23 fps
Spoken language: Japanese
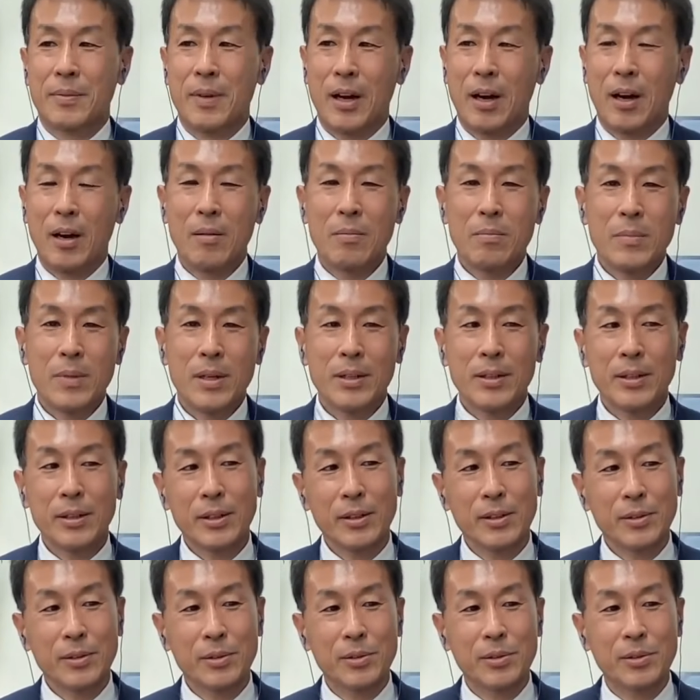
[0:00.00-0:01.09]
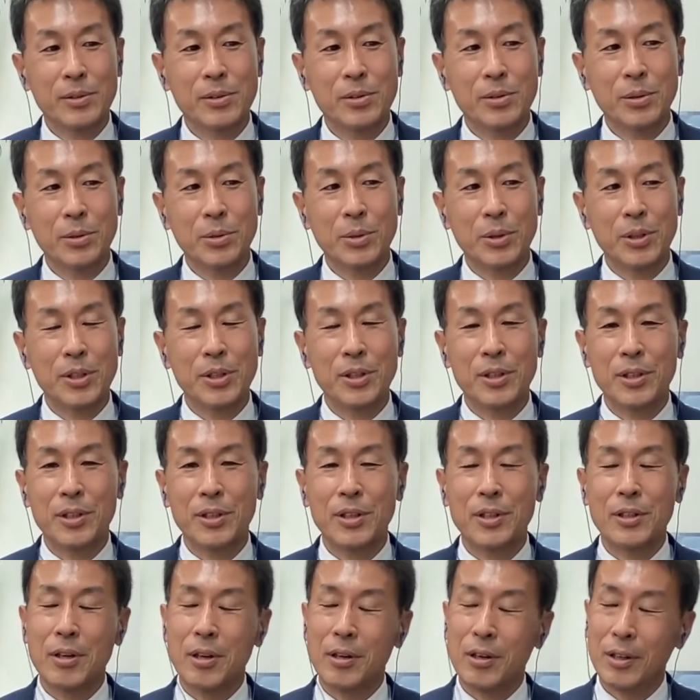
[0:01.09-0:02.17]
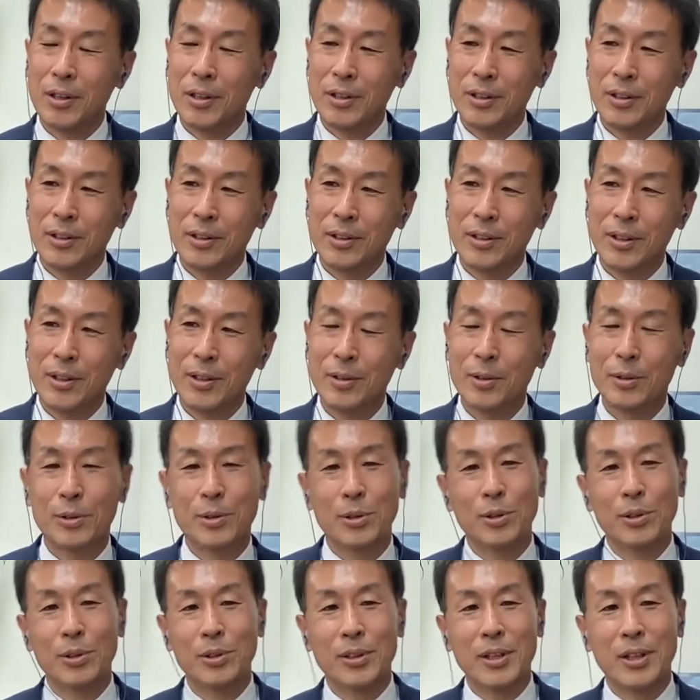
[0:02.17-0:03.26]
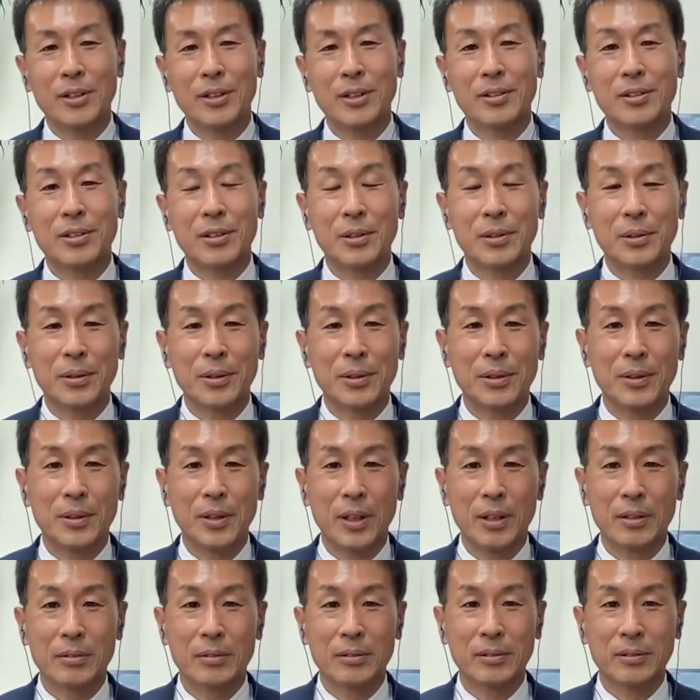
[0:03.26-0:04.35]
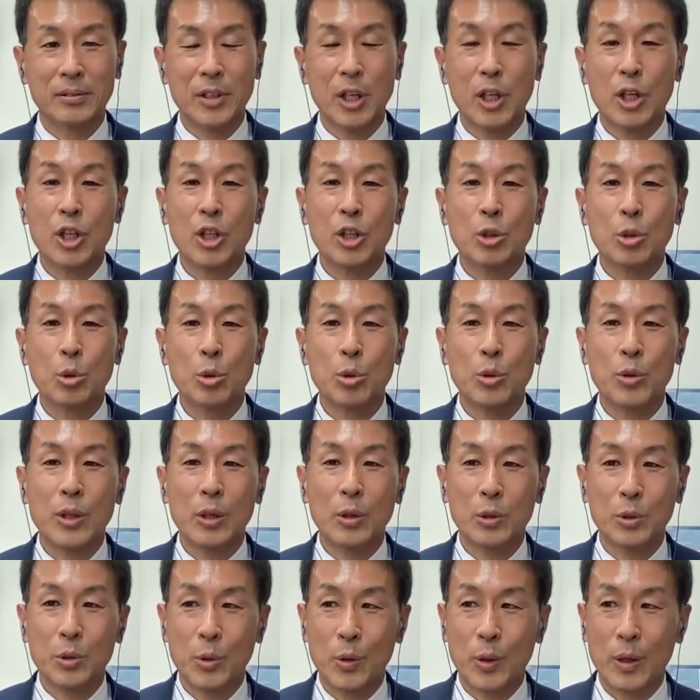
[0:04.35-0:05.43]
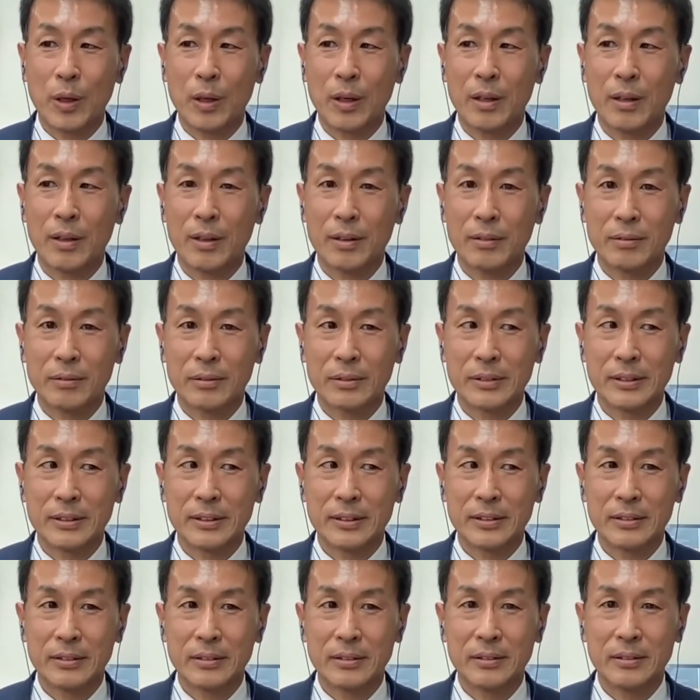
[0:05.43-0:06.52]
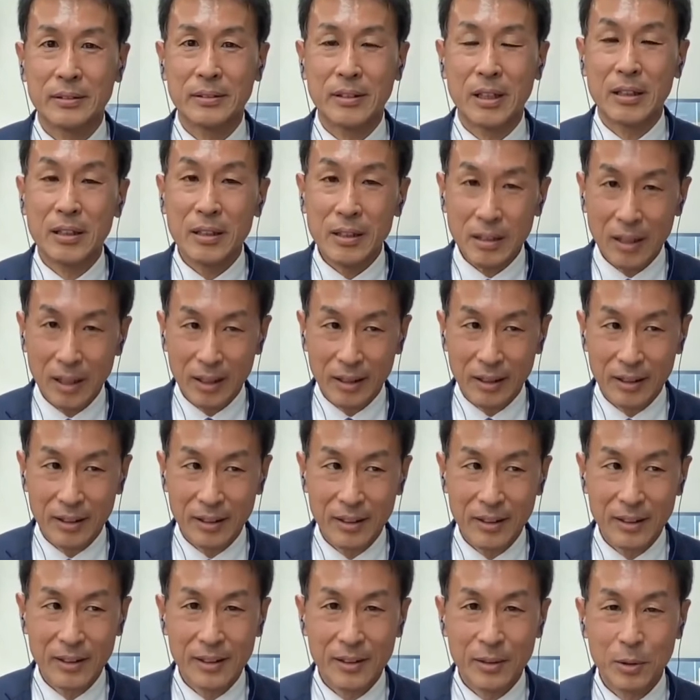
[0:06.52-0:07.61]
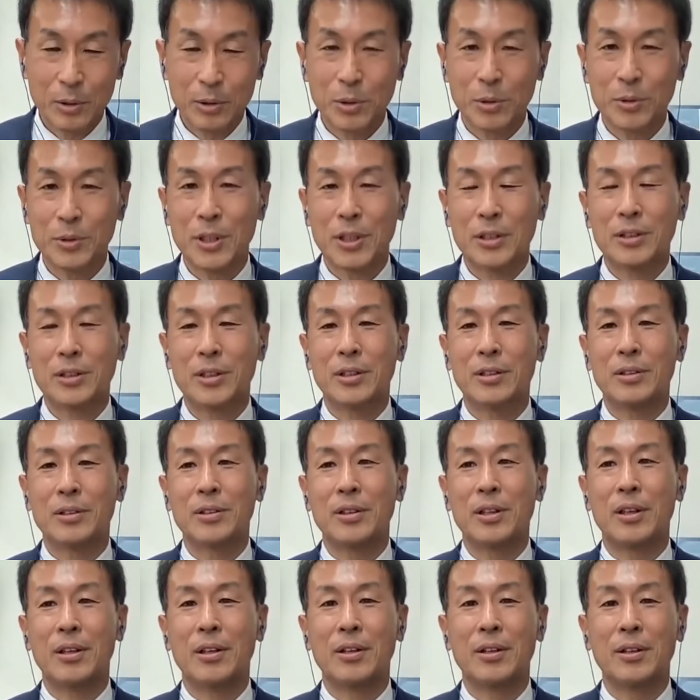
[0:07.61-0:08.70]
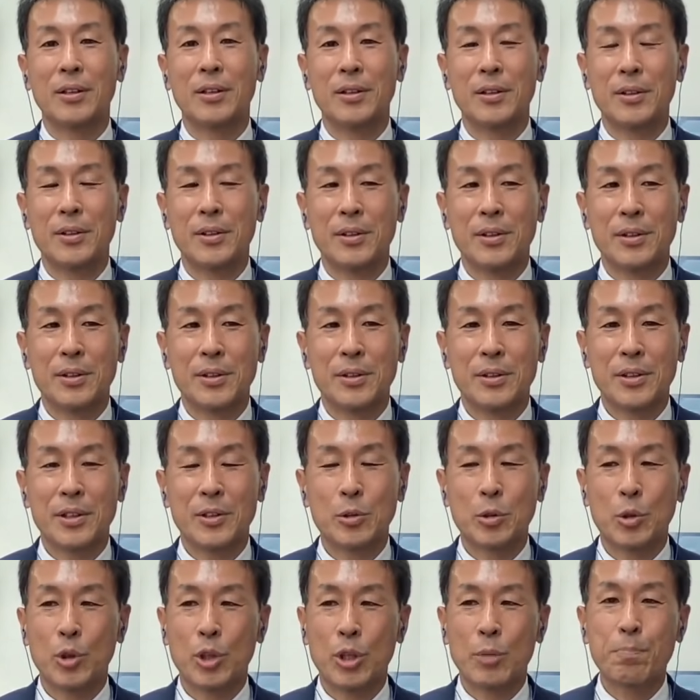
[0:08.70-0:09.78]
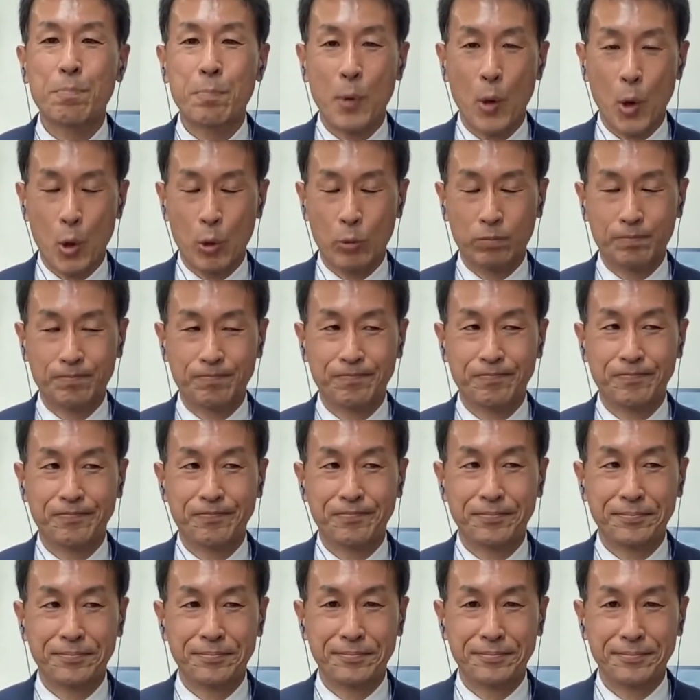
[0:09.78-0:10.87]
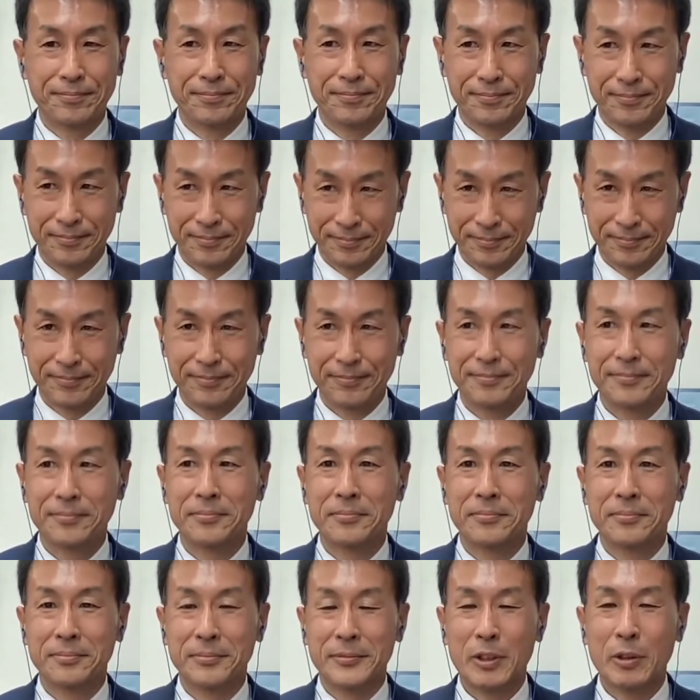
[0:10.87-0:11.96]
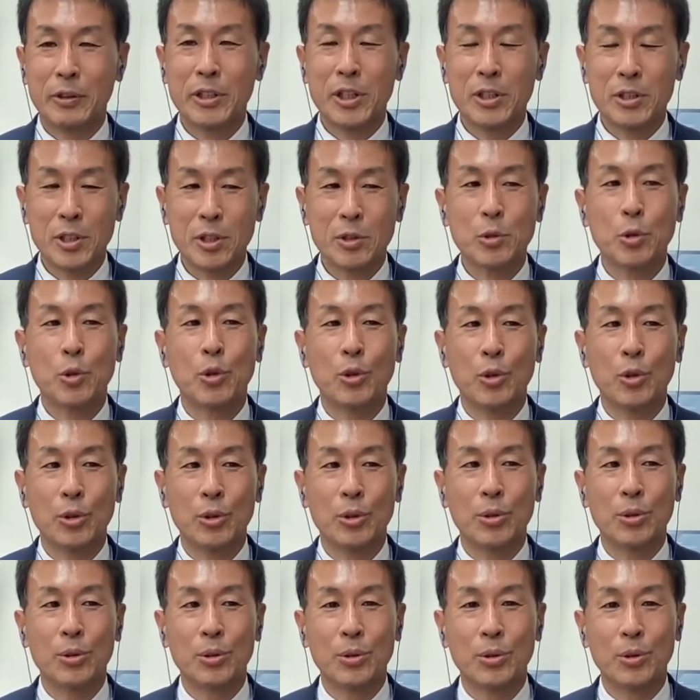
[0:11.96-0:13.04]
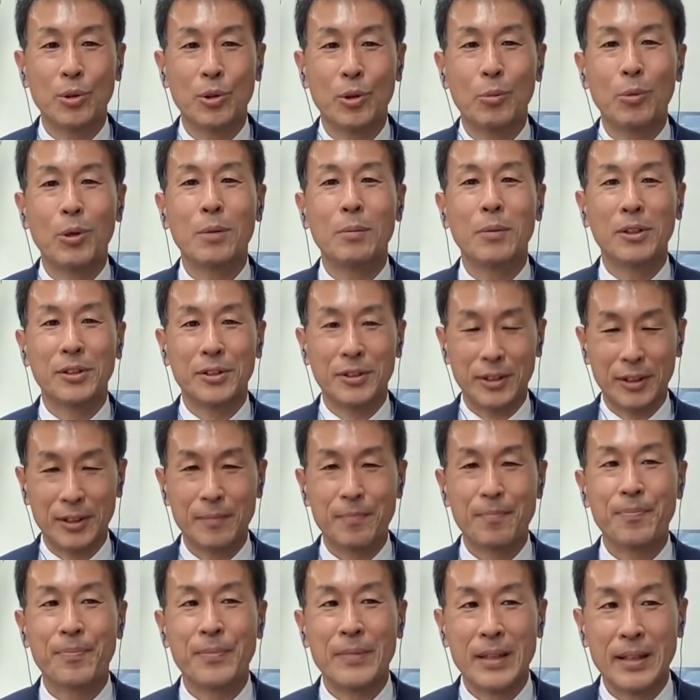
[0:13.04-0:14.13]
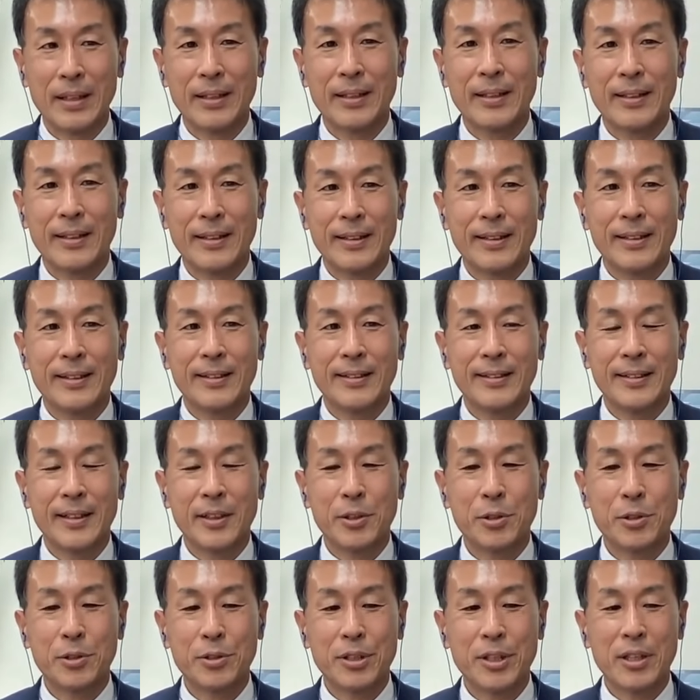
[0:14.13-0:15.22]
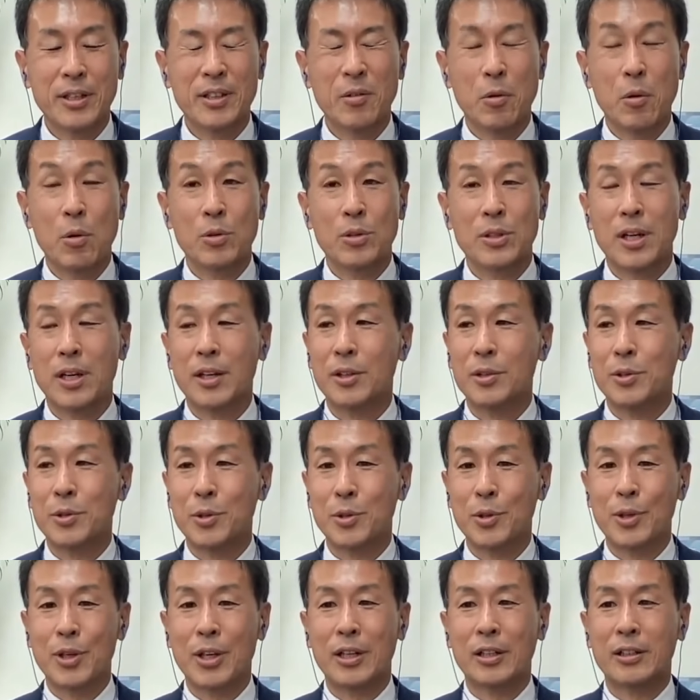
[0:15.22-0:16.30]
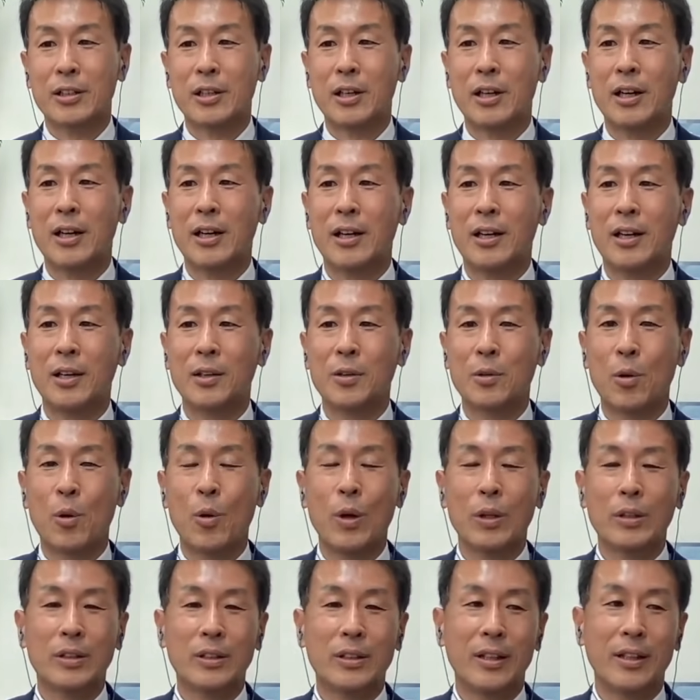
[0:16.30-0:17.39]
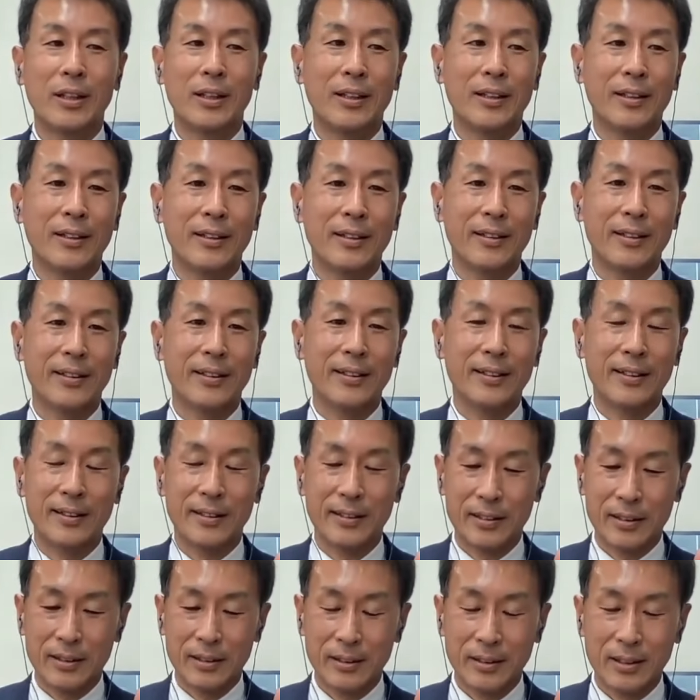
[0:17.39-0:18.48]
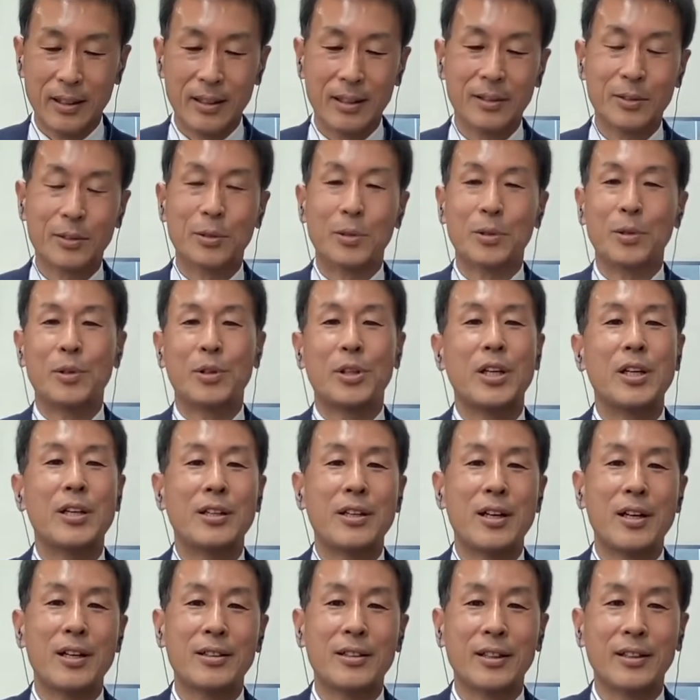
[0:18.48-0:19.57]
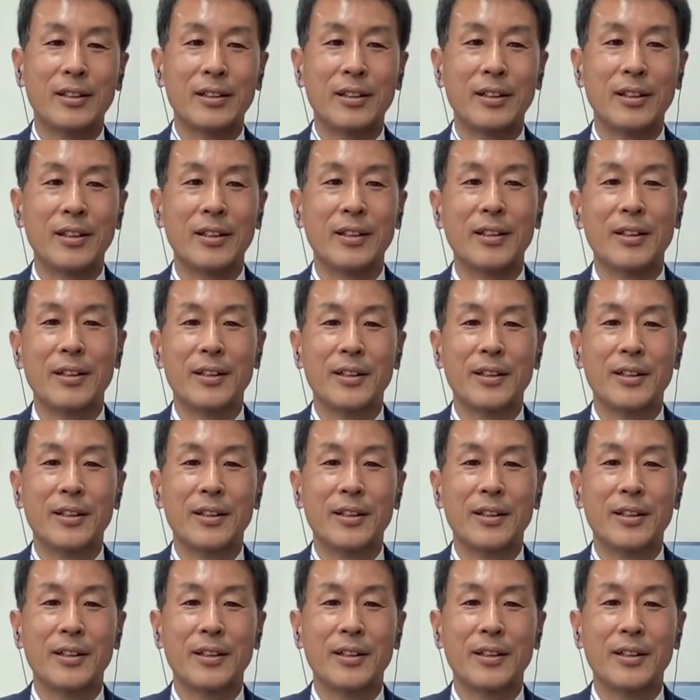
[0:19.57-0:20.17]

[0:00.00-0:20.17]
まあ、あんまりちょっといい加減っていうとなんですけどあの、うん、適当なことはあのできないことになってるんで、うん、その1票、うん、うん、で私はそう思いまして、はい、衆議院本会議場側があの終わって、えー、だーっと議員会館に